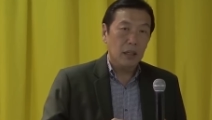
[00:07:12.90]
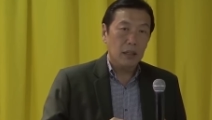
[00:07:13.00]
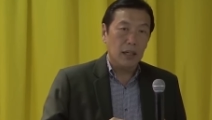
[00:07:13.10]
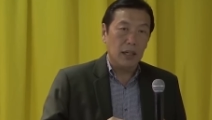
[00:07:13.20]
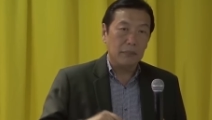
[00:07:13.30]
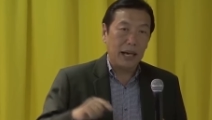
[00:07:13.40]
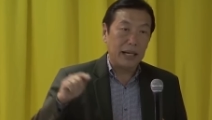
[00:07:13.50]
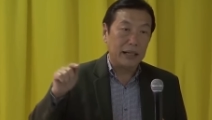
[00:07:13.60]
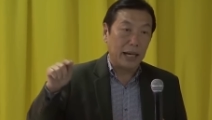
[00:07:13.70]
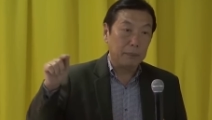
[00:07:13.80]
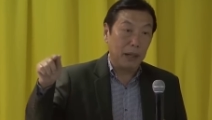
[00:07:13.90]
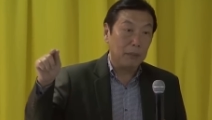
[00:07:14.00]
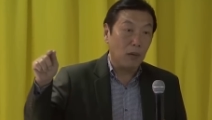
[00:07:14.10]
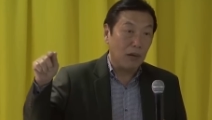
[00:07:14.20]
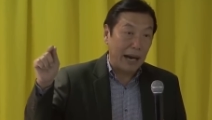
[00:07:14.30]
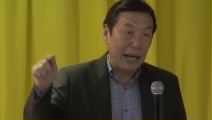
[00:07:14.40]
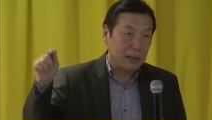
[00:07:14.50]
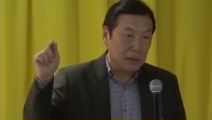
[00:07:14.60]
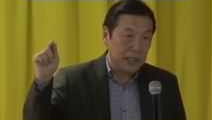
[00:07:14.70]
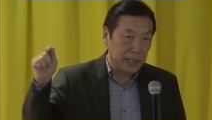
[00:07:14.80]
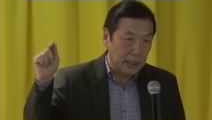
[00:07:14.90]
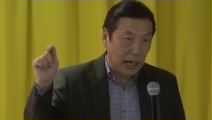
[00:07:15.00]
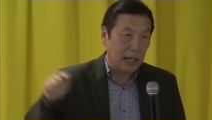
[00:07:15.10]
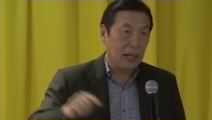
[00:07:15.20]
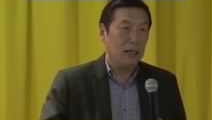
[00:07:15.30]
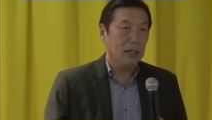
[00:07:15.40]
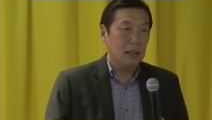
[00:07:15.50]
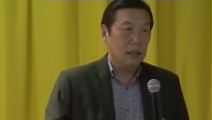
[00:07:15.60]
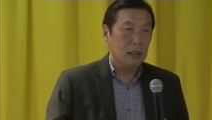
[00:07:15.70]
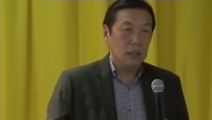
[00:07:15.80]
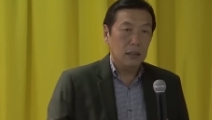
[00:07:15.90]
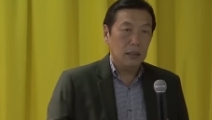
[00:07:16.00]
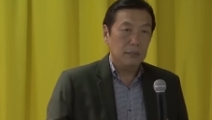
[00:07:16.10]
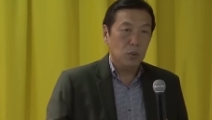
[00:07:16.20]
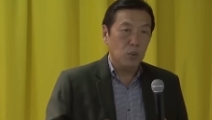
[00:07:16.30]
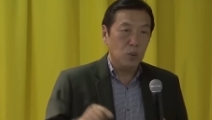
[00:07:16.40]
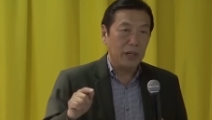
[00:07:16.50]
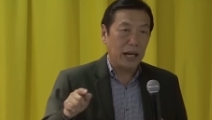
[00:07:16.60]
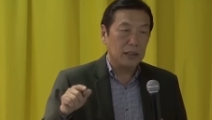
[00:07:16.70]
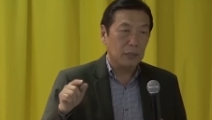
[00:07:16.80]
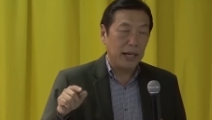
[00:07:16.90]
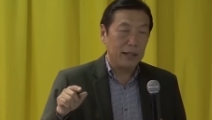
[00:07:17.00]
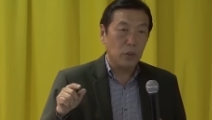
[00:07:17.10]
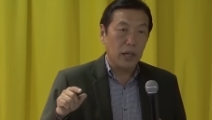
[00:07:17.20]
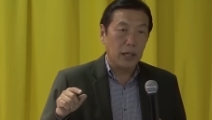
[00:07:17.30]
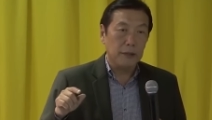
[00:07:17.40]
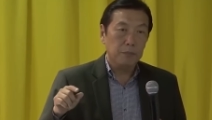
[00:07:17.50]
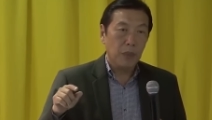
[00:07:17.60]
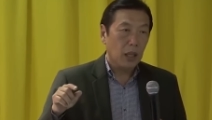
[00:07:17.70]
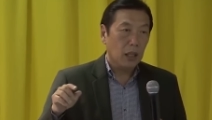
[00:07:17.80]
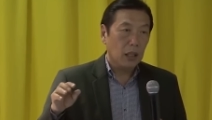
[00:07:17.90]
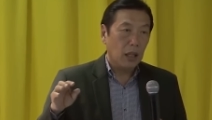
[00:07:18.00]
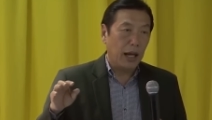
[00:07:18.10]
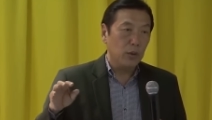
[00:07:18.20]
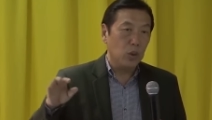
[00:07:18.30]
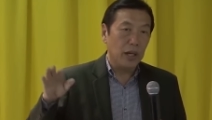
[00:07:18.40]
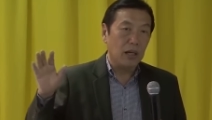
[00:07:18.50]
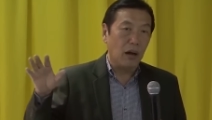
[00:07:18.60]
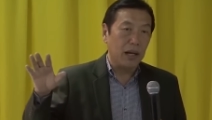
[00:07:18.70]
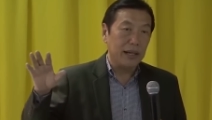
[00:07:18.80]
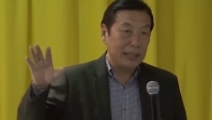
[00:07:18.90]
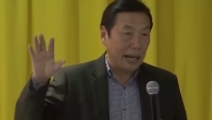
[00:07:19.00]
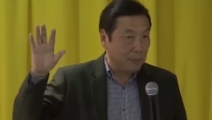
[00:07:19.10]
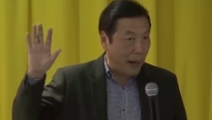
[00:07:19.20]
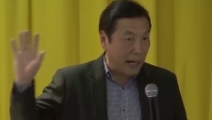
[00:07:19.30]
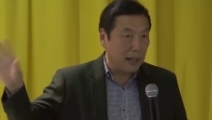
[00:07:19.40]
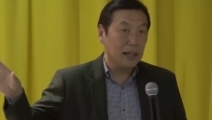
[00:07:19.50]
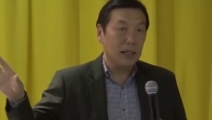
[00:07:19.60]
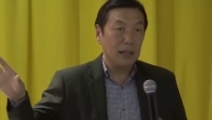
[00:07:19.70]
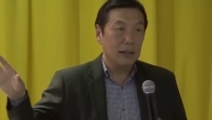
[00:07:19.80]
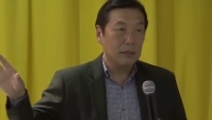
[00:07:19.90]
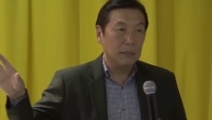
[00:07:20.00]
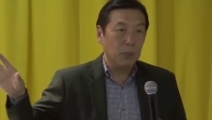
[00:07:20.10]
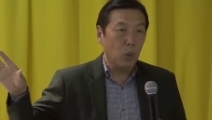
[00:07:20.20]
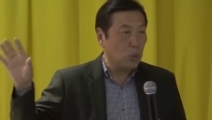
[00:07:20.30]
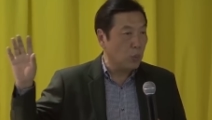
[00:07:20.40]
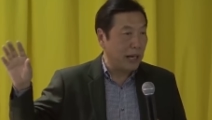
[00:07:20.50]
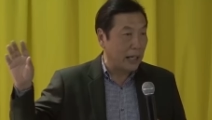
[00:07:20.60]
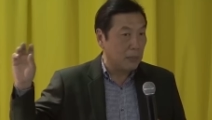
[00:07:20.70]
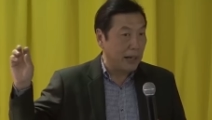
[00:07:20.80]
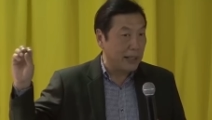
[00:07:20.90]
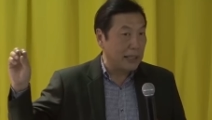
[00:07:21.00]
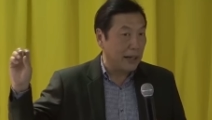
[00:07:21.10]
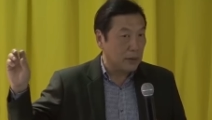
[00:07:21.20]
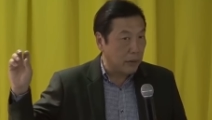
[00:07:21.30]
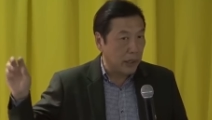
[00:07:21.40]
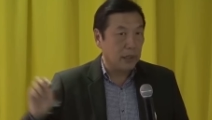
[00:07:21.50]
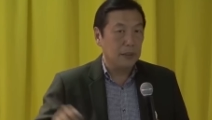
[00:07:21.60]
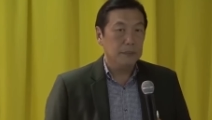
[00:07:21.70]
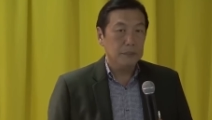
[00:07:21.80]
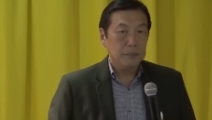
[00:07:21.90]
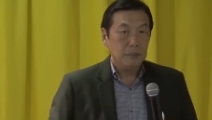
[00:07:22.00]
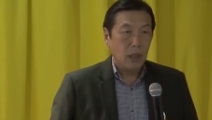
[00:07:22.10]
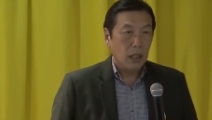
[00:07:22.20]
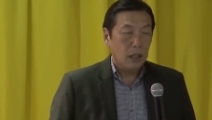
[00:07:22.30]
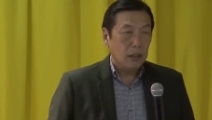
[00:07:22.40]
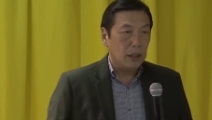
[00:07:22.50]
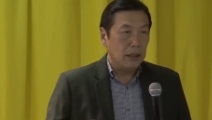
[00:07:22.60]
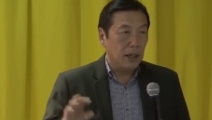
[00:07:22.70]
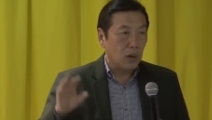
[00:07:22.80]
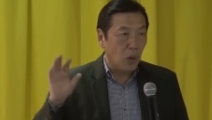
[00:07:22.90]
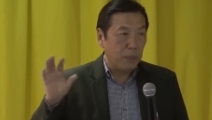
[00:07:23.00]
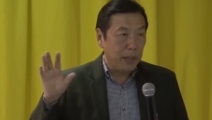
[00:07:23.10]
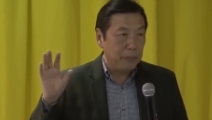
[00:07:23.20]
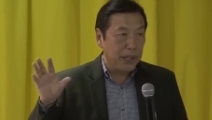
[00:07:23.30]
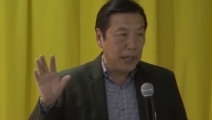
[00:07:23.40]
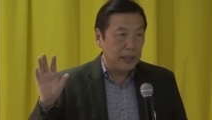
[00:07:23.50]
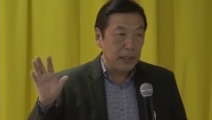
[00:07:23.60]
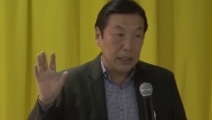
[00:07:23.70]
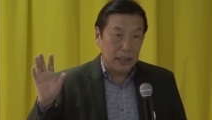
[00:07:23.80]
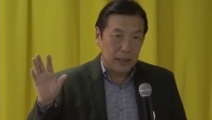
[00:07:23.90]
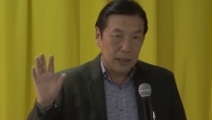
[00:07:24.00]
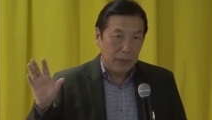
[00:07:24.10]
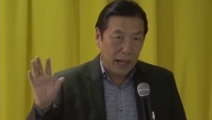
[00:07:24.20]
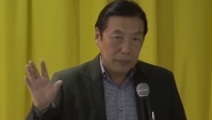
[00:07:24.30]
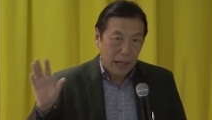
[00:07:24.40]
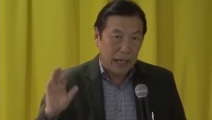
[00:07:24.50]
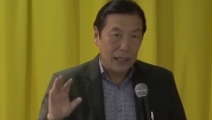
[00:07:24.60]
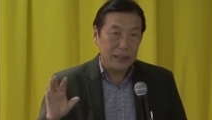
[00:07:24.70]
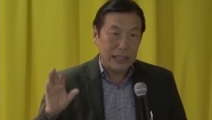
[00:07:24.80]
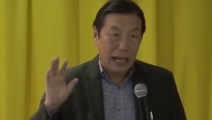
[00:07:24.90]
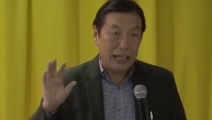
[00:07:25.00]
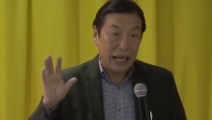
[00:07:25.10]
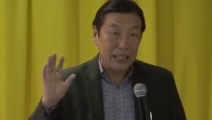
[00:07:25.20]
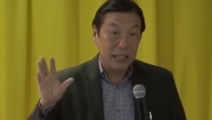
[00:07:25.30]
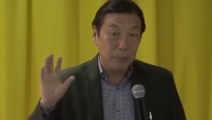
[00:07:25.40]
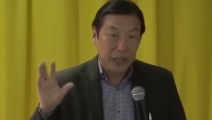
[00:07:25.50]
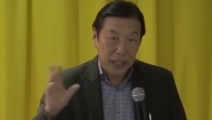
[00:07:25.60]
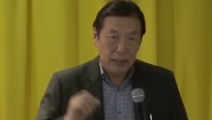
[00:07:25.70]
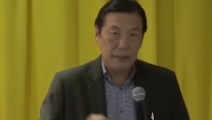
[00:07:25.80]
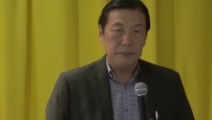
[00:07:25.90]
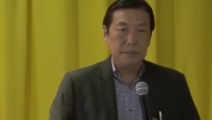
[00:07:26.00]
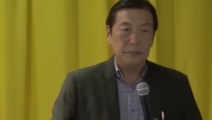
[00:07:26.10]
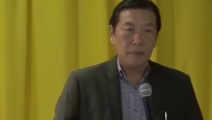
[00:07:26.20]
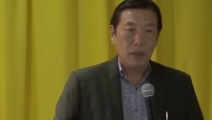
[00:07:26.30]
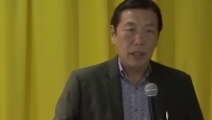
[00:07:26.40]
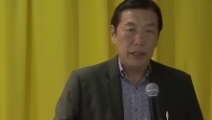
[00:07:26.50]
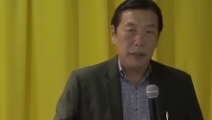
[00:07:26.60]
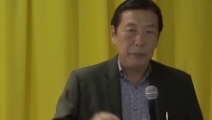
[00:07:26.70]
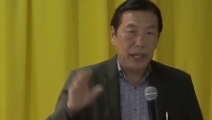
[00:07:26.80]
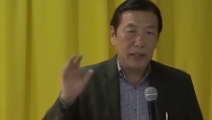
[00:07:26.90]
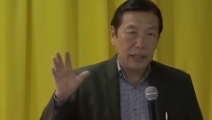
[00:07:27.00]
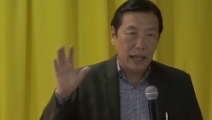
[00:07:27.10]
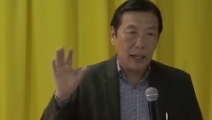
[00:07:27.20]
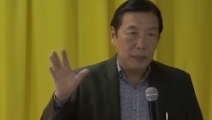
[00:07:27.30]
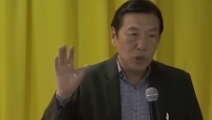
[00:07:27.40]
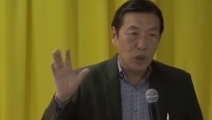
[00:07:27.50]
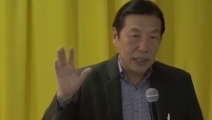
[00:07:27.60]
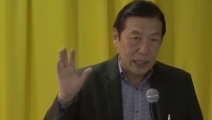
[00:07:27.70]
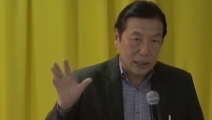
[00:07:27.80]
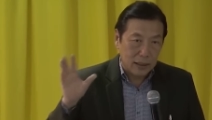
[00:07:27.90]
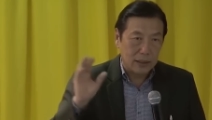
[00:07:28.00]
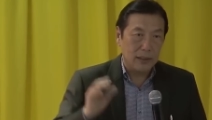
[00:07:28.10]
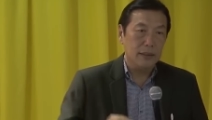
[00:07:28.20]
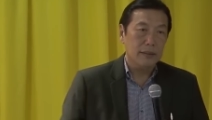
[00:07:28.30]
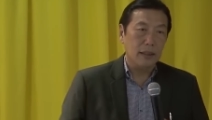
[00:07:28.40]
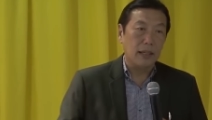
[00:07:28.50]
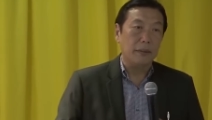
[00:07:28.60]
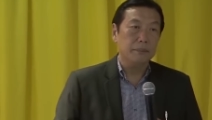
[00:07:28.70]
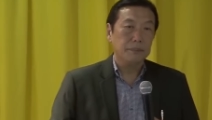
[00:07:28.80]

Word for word: เกิดมาเด็กๆเป็นเบาหวานแล้วต้องฉีดยาแล้วภูมิคุ้มกันทำร้ายตัวเอง อายุน้อยๆเลยไตพังแล้วฮะเพราะภูมิคุ้มกันทำร้ายไตตัวเอง เดี๋ยวนี้โรคเพี้ยนเพี้ยนเนี่ยเกิดขึ้นมากมายเลยจากการกินเพี้ยนกินเพี้ยนตั้งแต่เริ่มต้นเกิดเลยนะครับ